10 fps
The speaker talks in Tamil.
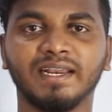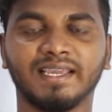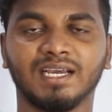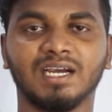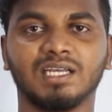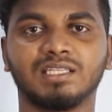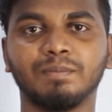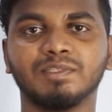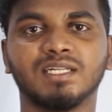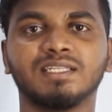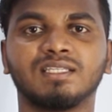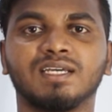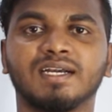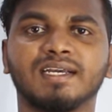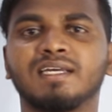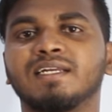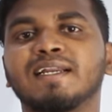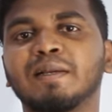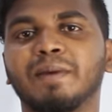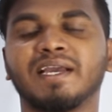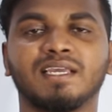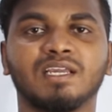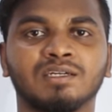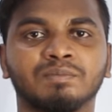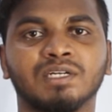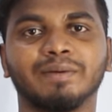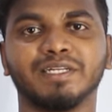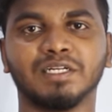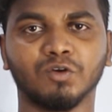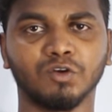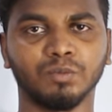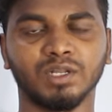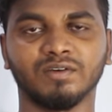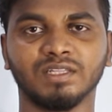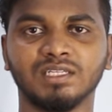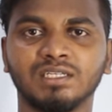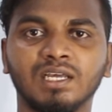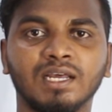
நீங்கள் திருப்பி செலுத்துறதுக்காக இன்டர்நெட் பேங்கிங் அப்படின்ற ஒரு முறையை வந்து